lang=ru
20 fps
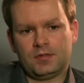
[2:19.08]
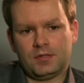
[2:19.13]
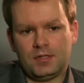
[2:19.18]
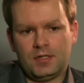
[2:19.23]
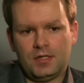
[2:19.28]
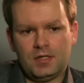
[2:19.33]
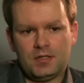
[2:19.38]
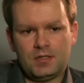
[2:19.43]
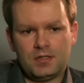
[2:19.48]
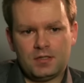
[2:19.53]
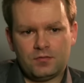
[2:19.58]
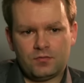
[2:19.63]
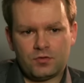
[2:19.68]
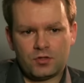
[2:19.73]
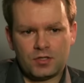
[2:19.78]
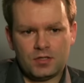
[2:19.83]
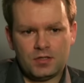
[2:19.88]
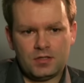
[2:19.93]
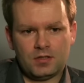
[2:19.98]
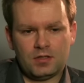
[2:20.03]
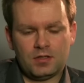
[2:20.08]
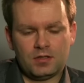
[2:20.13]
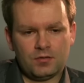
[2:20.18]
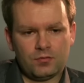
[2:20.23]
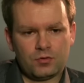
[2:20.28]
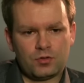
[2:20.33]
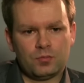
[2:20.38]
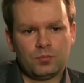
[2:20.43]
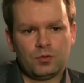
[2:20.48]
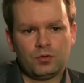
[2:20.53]
занятие в жизни, для
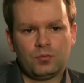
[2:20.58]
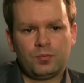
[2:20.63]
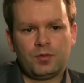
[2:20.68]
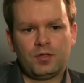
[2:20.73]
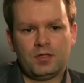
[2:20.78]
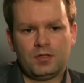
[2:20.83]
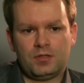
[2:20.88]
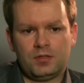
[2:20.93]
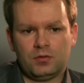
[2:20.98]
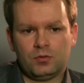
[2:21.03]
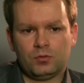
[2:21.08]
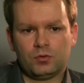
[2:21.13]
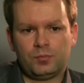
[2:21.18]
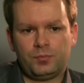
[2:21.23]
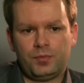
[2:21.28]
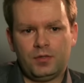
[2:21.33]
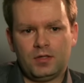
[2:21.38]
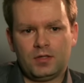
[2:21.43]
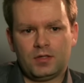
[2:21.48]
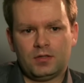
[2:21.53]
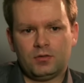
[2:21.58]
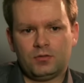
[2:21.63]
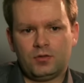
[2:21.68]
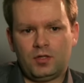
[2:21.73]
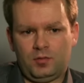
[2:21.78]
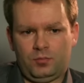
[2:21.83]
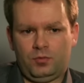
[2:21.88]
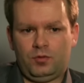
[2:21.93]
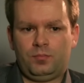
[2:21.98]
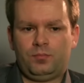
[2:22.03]
того, чтобы оно приносило успех, оно
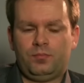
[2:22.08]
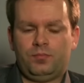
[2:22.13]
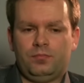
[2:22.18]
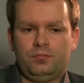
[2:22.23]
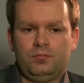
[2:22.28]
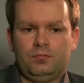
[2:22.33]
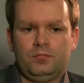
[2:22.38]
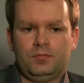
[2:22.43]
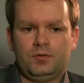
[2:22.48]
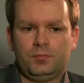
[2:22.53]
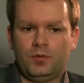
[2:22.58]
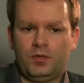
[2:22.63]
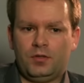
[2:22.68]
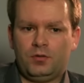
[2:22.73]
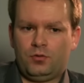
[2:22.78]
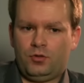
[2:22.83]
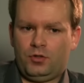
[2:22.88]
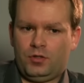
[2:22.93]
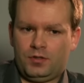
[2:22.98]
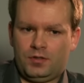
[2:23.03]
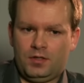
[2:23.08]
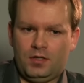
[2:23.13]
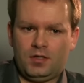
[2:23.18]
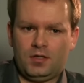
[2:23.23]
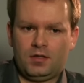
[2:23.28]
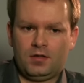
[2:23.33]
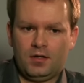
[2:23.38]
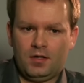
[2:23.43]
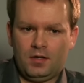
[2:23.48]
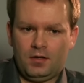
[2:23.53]
требует, с моей точки
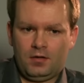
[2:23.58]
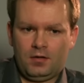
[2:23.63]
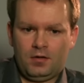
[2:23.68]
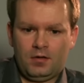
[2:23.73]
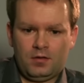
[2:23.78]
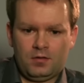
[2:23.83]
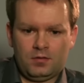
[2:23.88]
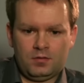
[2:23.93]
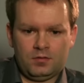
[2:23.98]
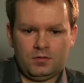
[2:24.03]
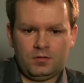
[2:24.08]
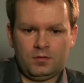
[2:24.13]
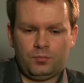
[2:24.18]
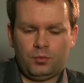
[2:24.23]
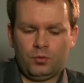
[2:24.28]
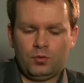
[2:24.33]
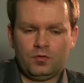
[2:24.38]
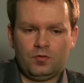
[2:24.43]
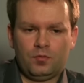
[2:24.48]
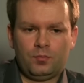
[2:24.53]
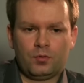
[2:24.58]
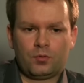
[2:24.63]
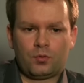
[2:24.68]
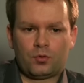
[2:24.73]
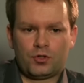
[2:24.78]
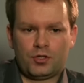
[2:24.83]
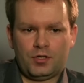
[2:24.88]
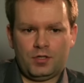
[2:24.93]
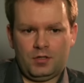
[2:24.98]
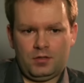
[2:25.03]
зрения, э, полного
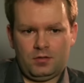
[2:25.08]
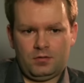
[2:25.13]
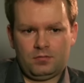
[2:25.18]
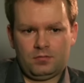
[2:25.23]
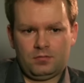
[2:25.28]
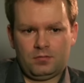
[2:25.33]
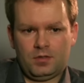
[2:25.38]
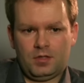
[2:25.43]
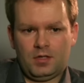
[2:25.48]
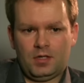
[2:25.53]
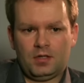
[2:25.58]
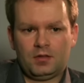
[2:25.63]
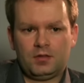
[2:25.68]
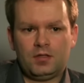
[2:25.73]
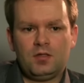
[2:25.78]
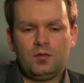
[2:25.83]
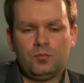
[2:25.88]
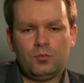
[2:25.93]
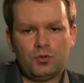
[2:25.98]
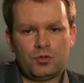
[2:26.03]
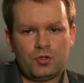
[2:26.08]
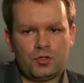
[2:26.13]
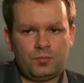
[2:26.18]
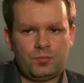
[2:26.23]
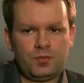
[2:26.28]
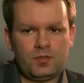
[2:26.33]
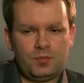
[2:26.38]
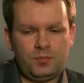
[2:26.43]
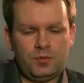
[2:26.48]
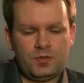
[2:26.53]
погружения. Ты не можешь
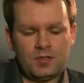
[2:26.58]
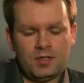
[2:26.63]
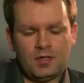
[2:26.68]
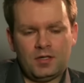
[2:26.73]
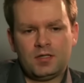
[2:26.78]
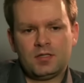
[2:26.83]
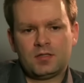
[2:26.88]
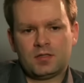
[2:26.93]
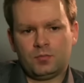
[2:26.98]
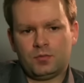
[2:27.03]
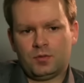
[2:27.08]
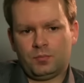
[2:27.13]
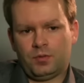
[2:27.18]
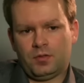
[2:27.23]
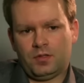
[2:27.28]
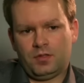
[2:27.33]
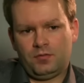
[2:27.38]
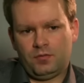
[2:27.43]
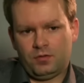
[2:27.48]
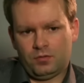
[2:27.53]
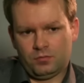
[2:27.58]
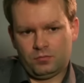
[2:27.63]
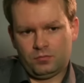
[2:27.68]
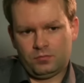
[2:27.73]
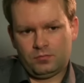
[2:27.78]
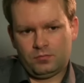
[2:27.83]
быть специалистом наполовину.